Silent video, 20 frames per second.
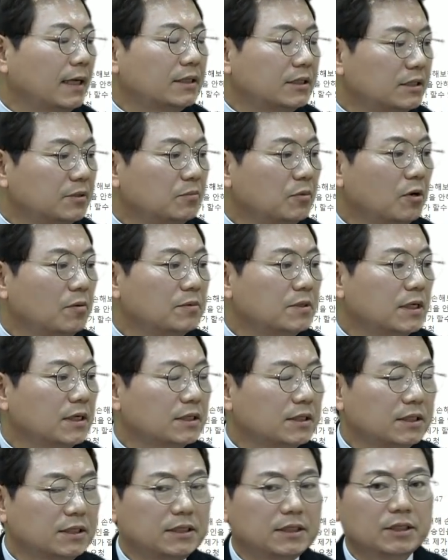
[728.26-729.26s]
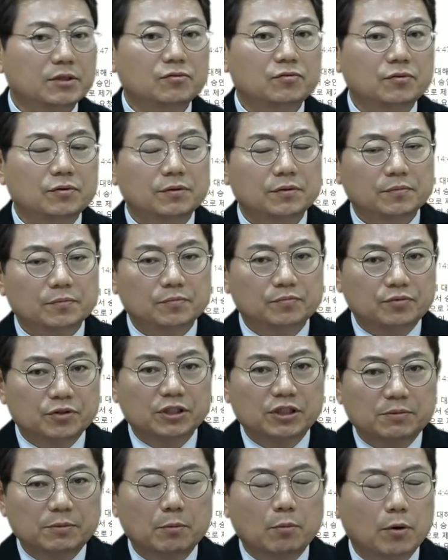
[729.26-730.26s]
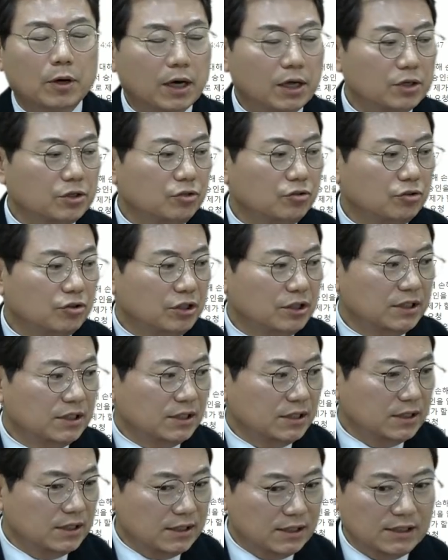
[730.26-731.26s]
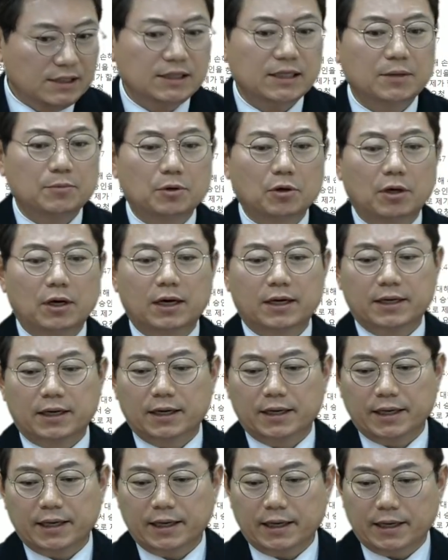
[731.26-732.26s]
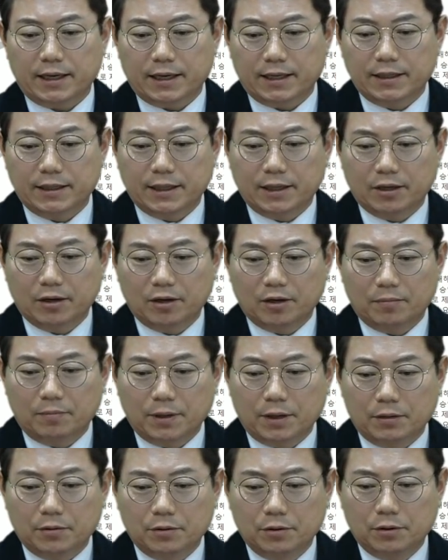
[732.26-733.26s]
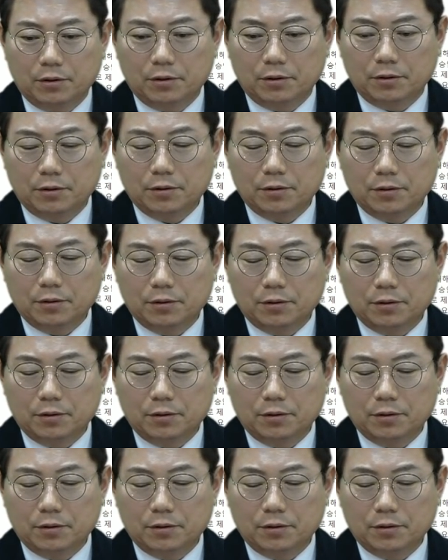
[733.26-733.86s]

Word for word: 같은 보험사끼리 분심이 못 가는 이유를 이제 명확하게 알았네요. 바로